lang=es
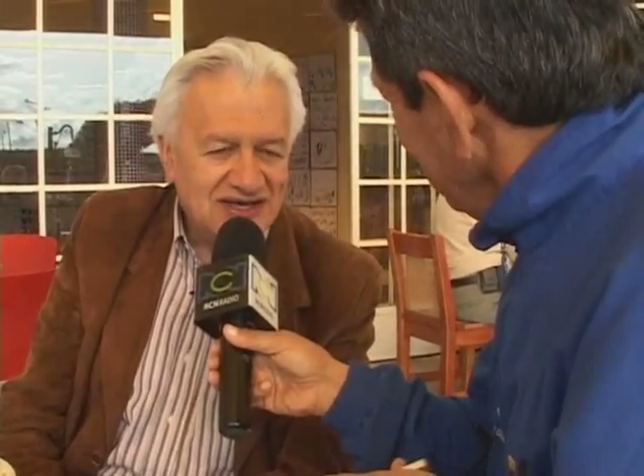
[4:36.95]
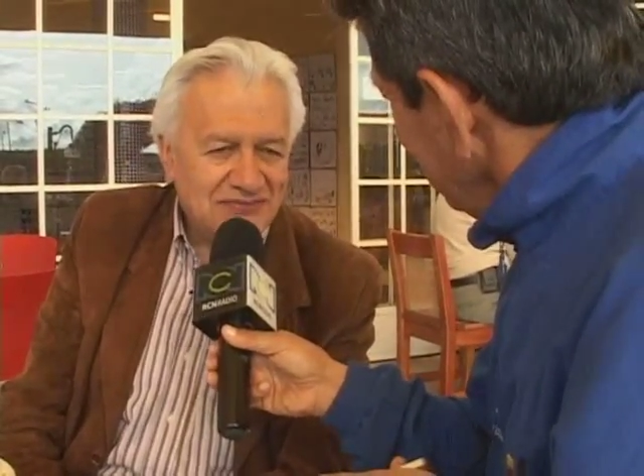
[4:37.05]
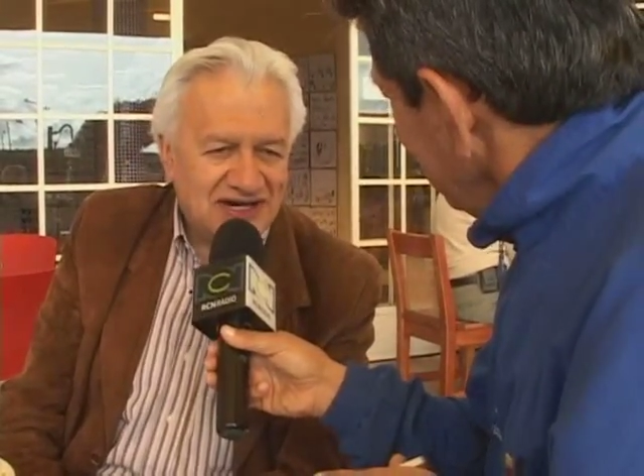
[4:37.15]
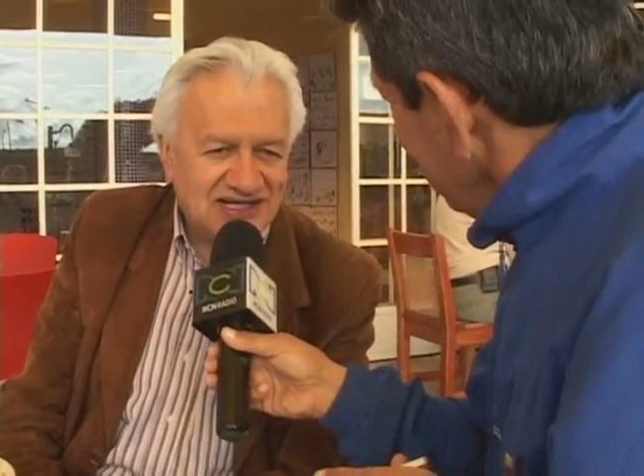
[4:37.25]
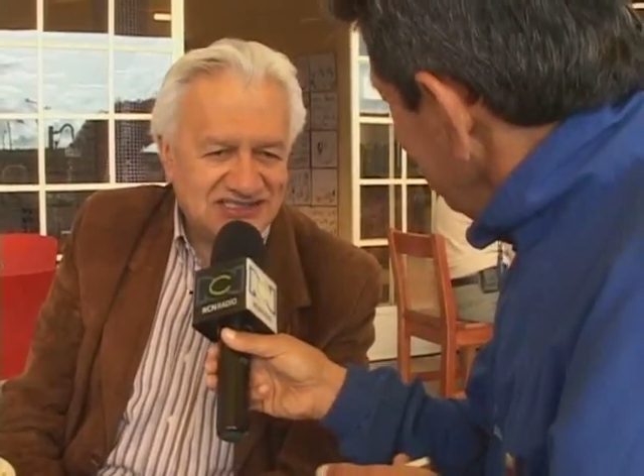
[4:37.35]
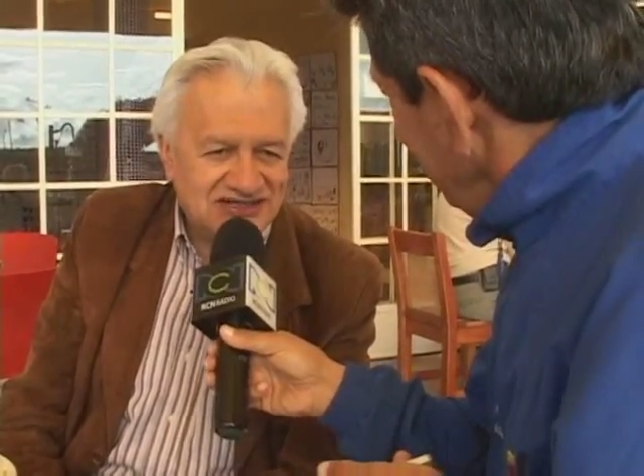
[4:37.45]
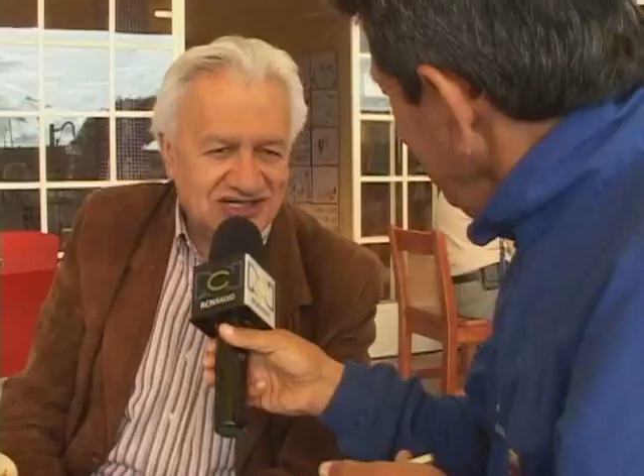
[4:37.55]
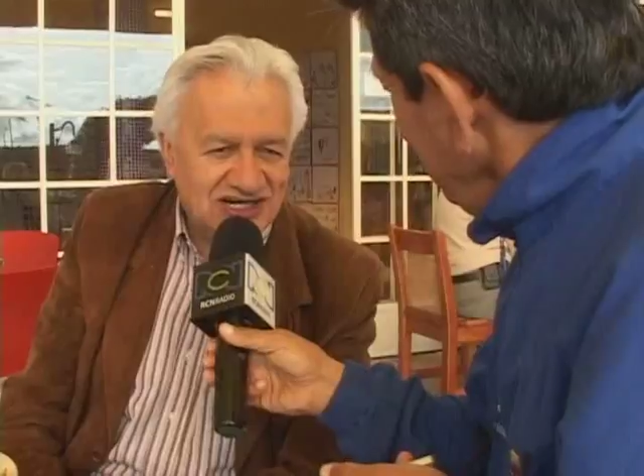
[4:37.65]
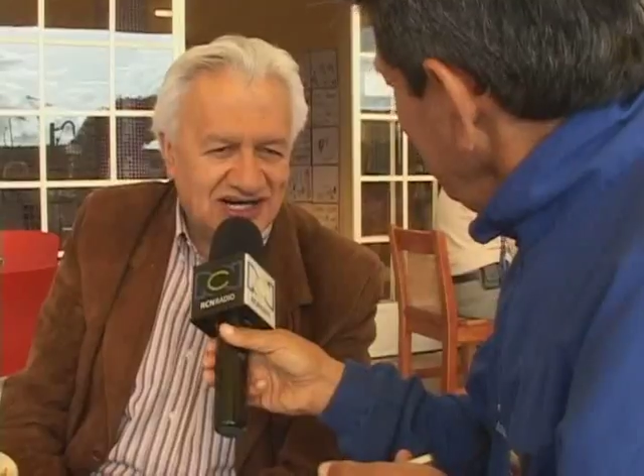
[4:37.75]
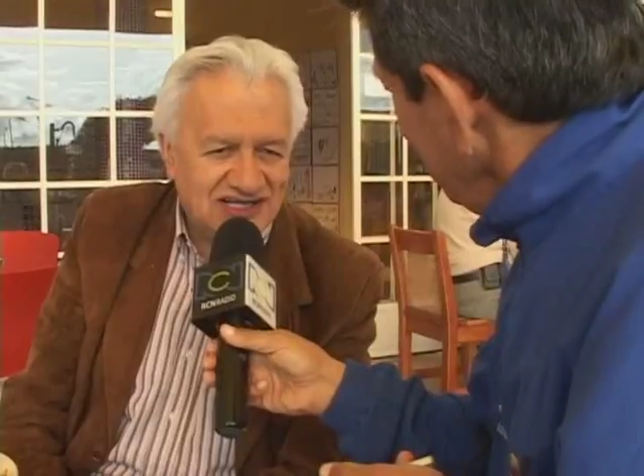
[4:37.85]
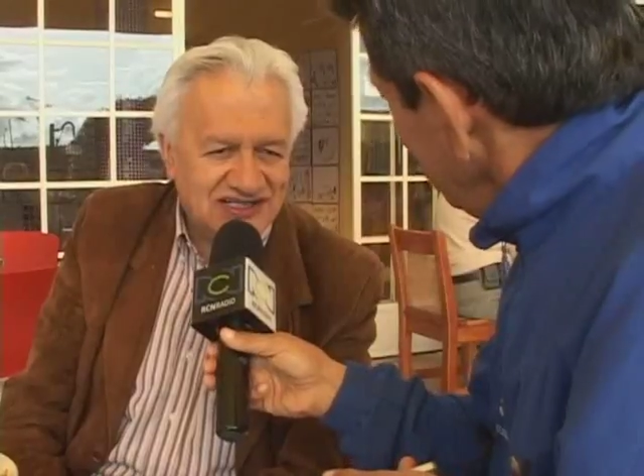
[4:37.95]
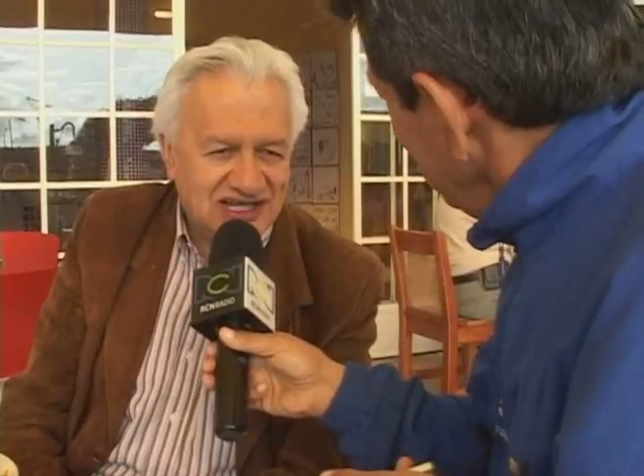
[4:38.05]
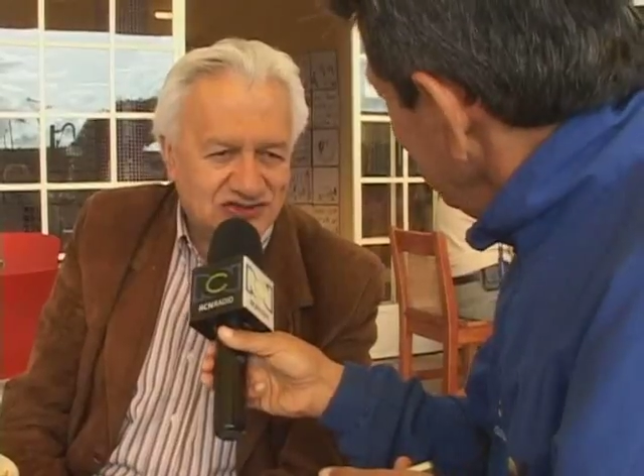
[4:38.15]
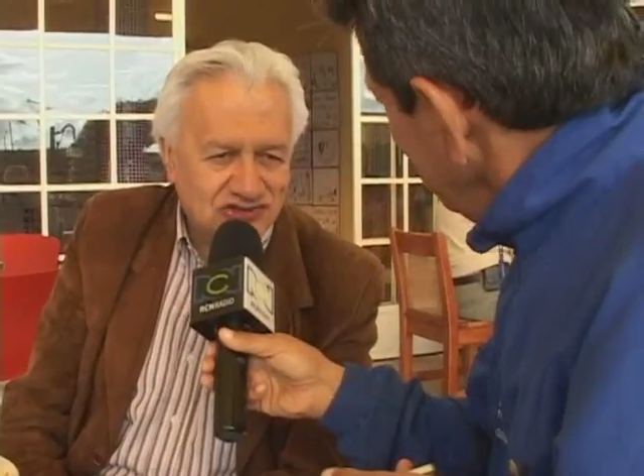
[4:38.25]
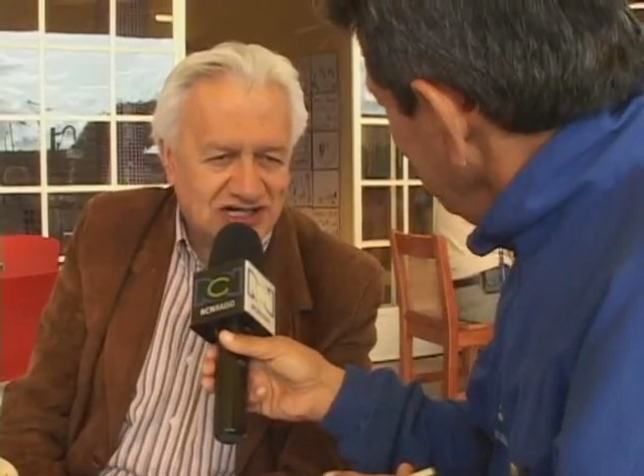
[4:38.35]
para escribir la
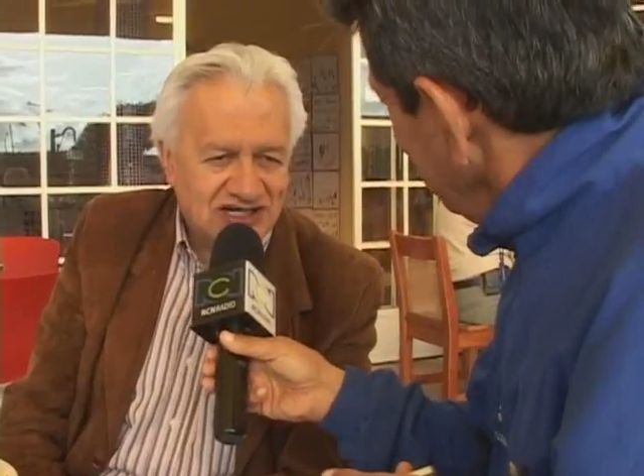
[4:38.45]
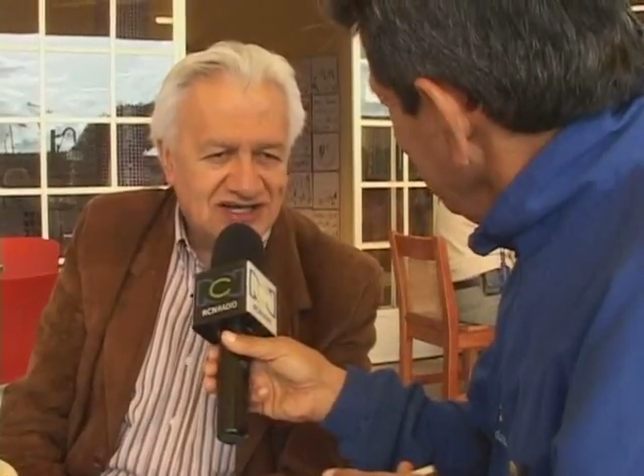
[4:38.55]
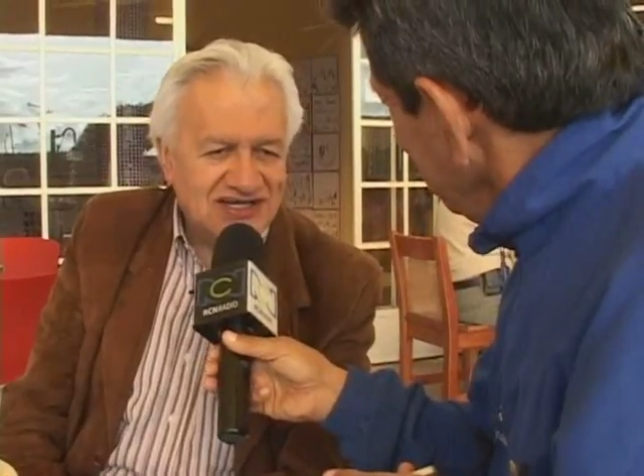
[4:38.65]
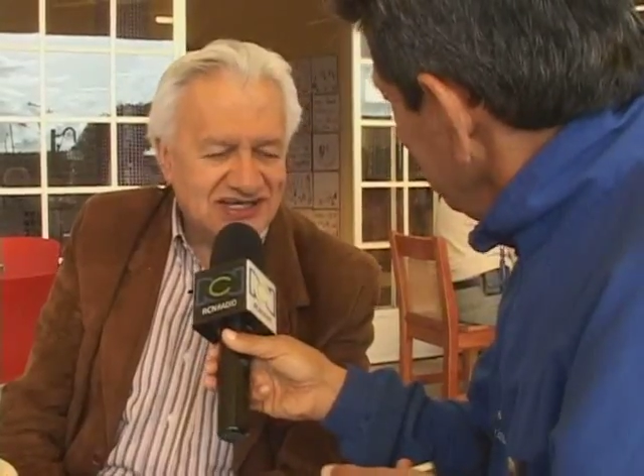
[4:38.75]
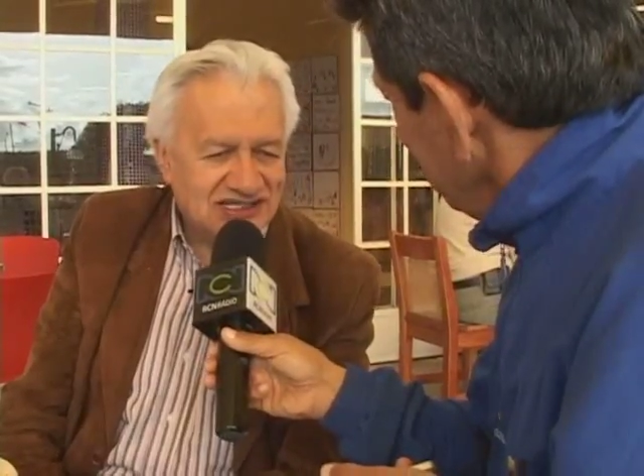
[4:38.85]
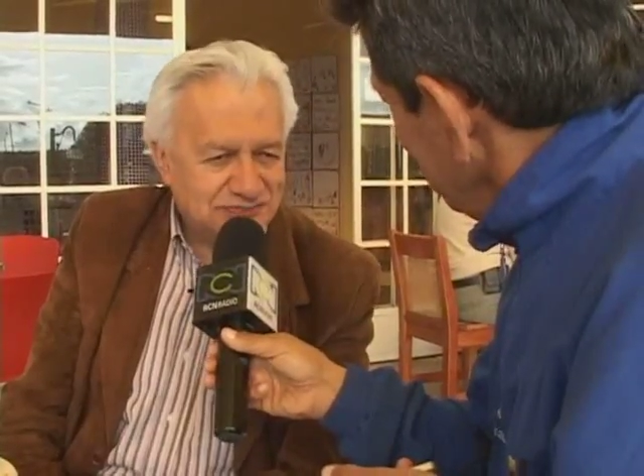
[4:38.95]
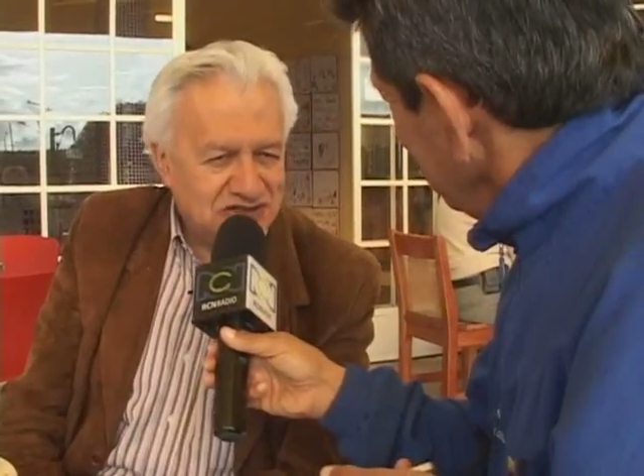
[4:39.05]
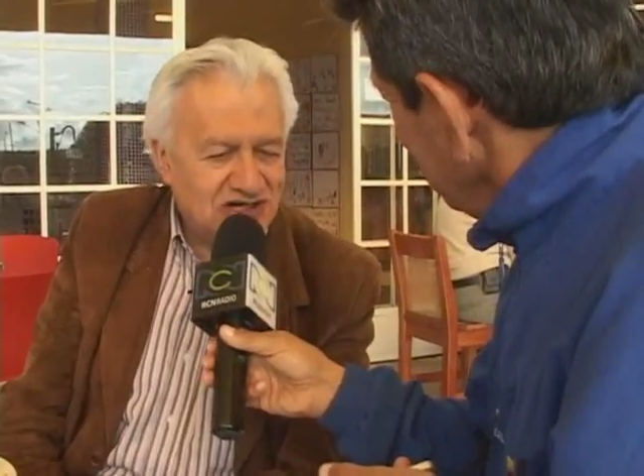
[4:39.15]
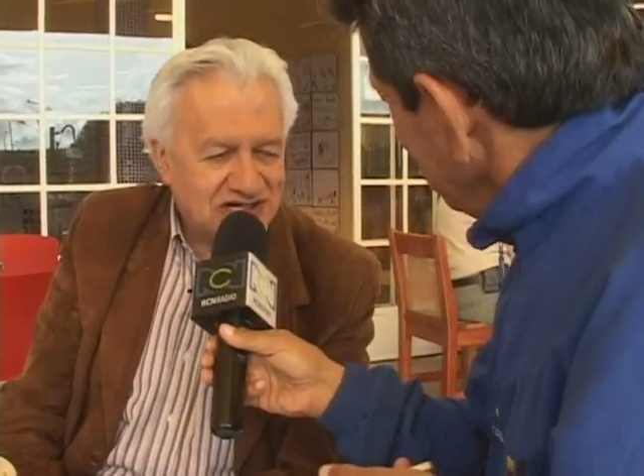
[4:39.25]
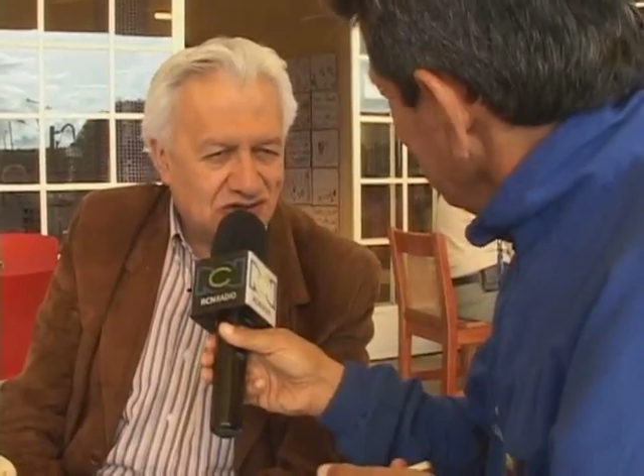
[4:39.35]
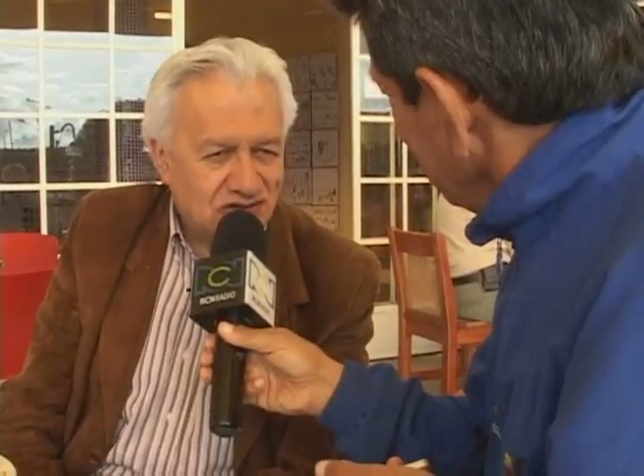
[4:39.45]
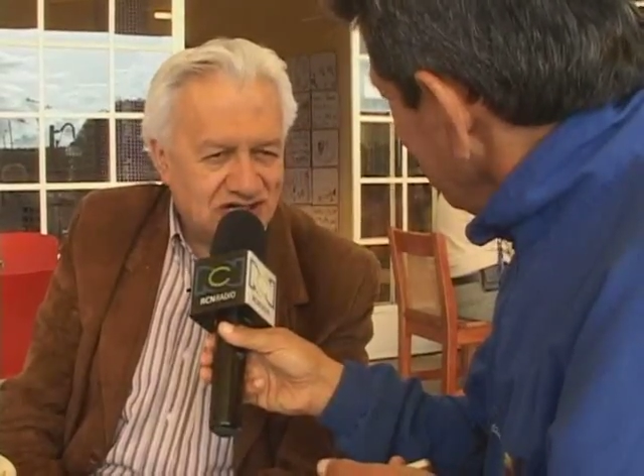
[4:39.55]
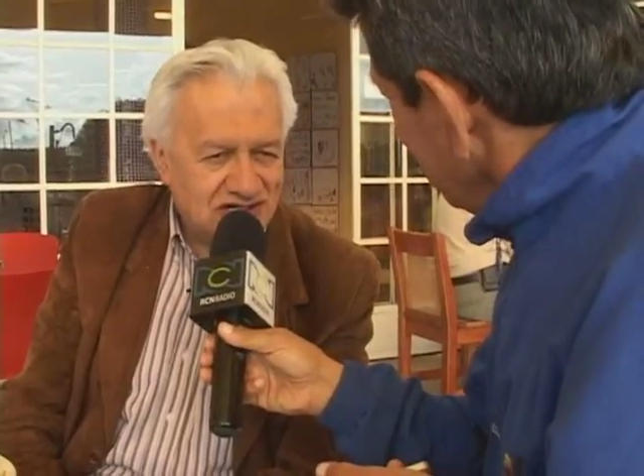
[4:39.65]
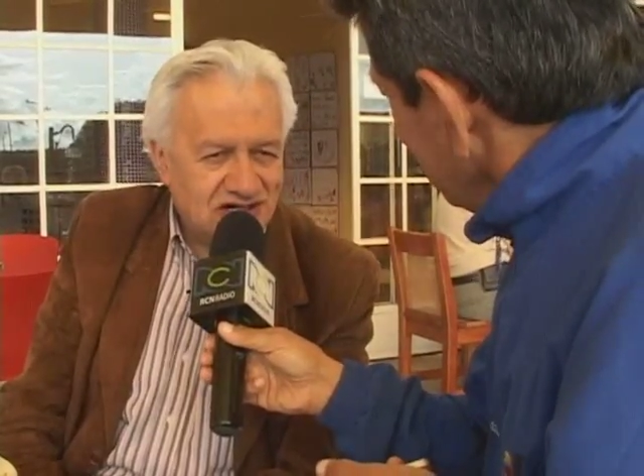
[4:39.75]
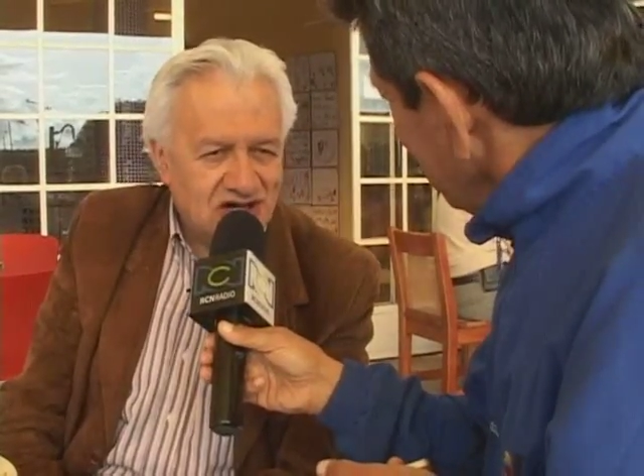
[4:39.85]
candidatura y aspiro a recoger